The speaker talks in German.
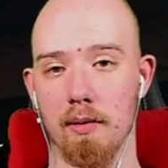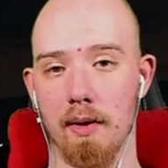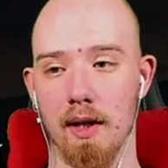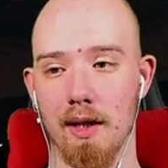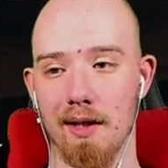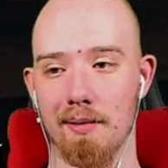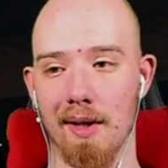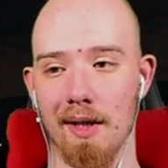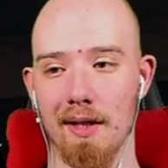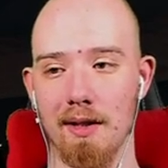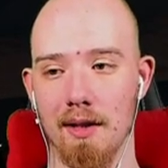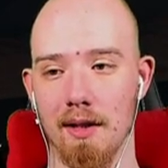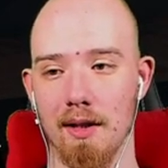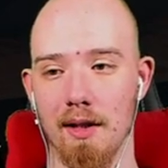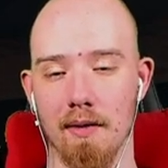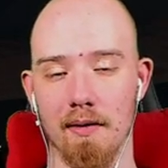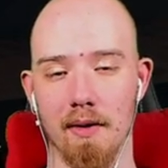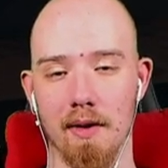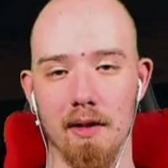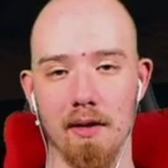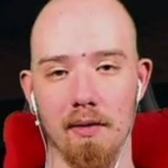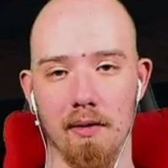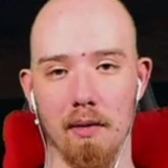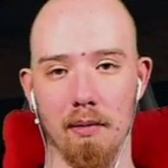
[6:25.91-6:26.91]
weil jetzt weiß ich ja,
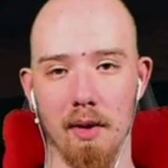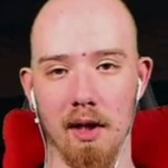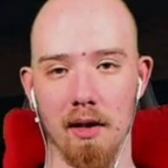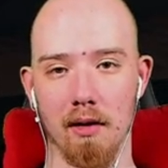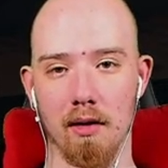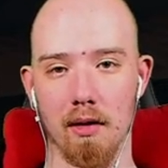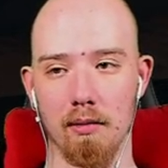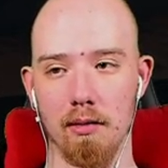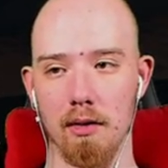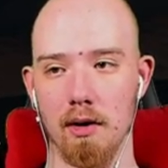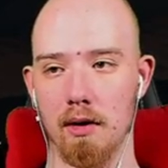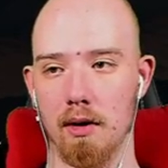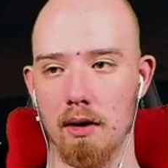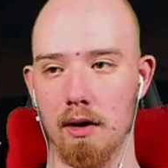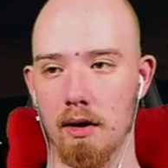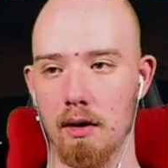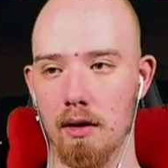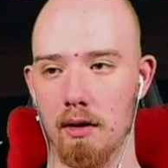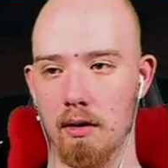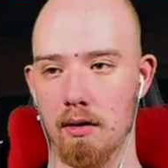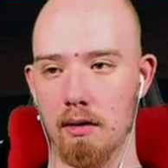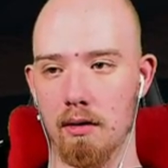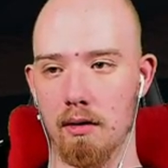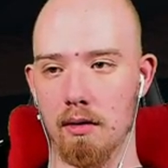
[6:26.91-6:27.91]
wenn sie vorbeikommt.
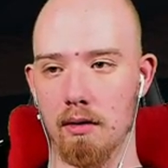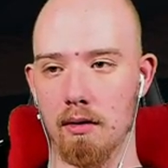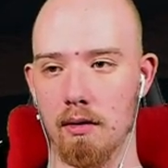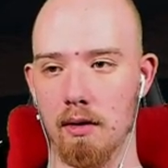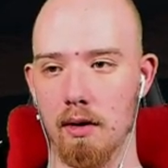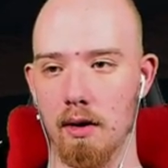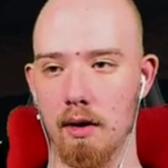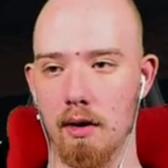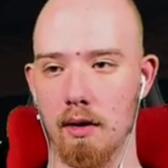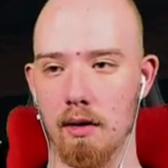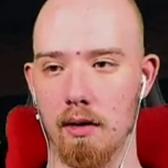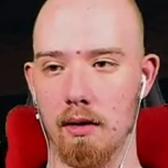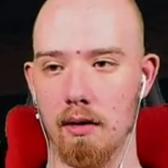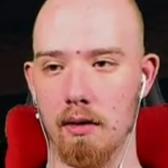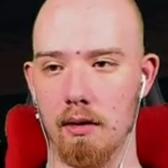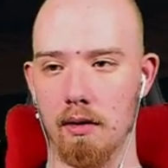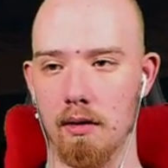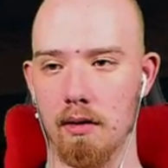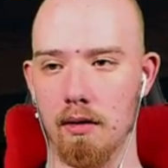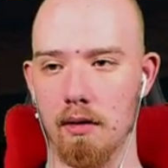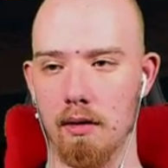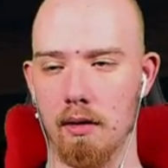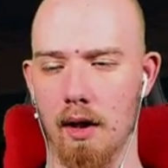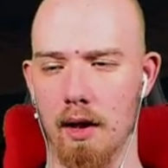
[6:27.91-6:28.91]
Äh,
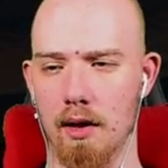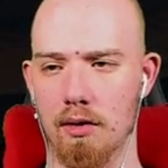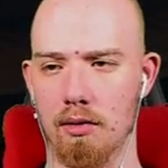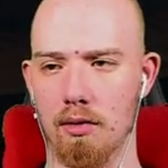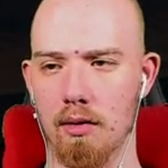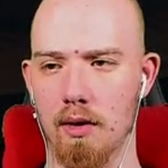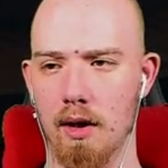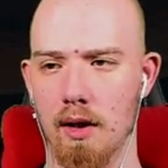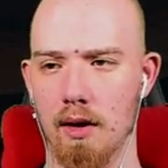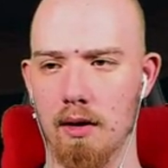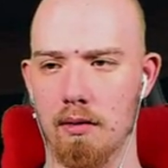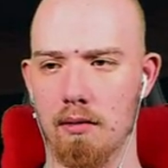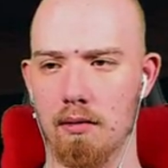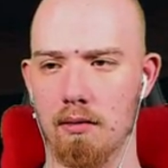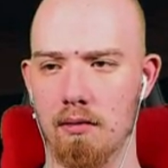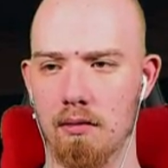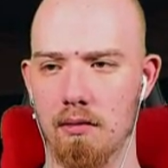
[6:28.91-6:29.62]
hast du gerade?